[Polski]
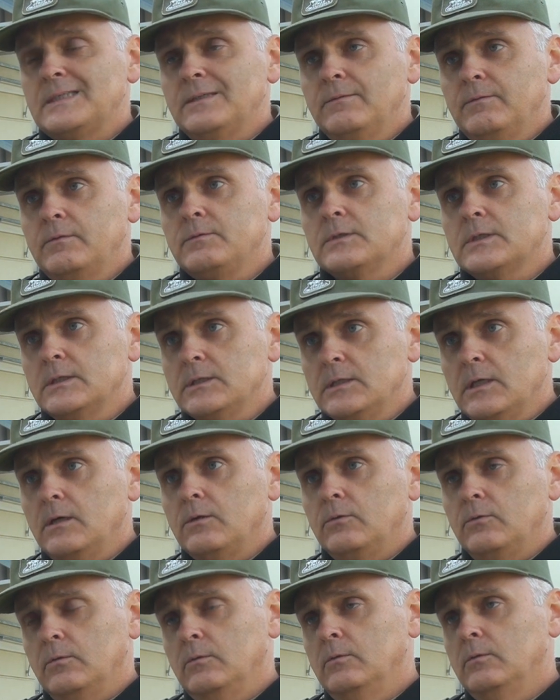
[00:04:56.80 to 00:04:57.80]
we
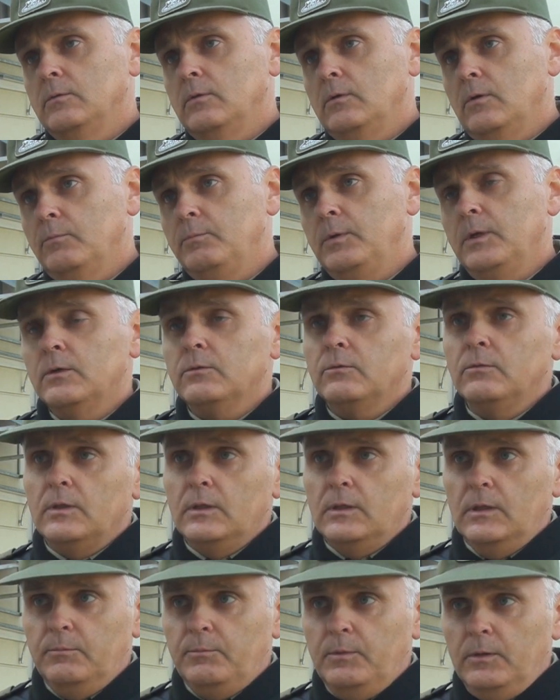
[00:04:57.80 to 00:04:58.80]
wskazaniu obiektu,
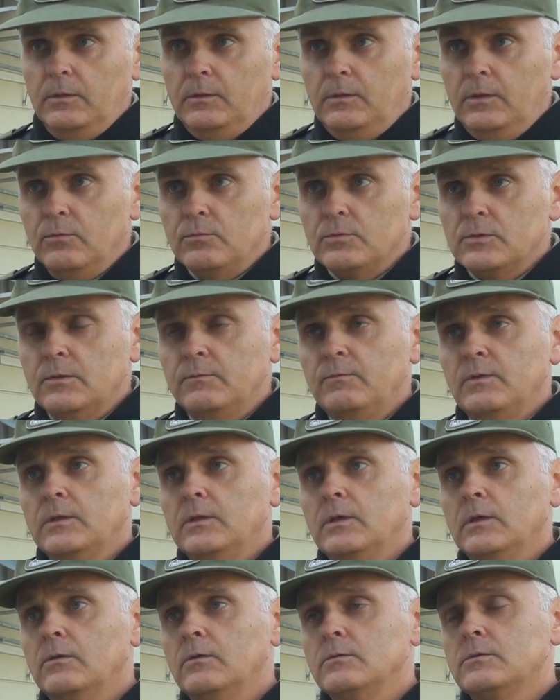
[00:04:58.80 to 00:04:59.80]
najlepiej
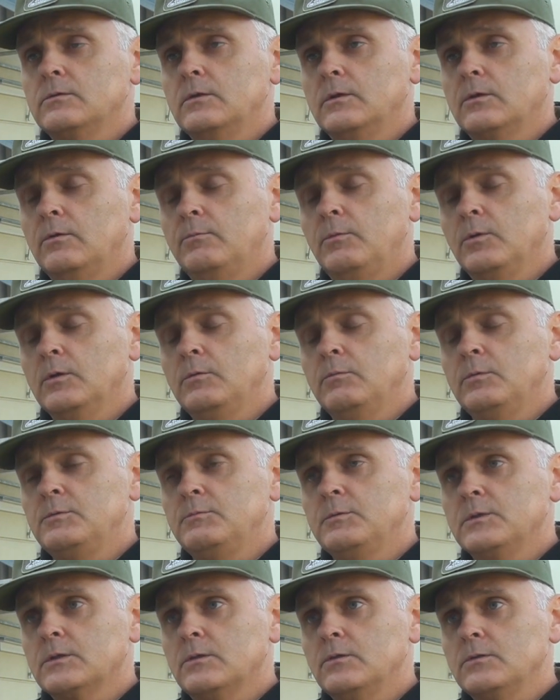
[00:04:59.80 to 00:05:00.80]
nieużywanego, z którego
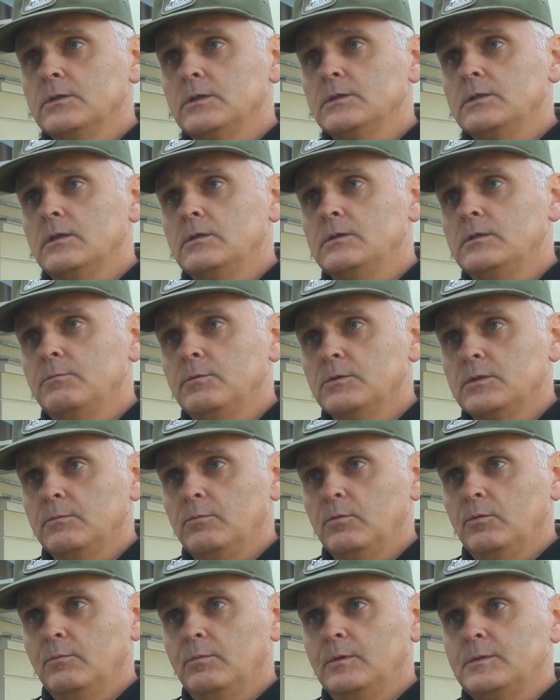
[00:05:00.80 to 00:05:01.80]
moglibyśmy skorzystać, gdzie można byłoby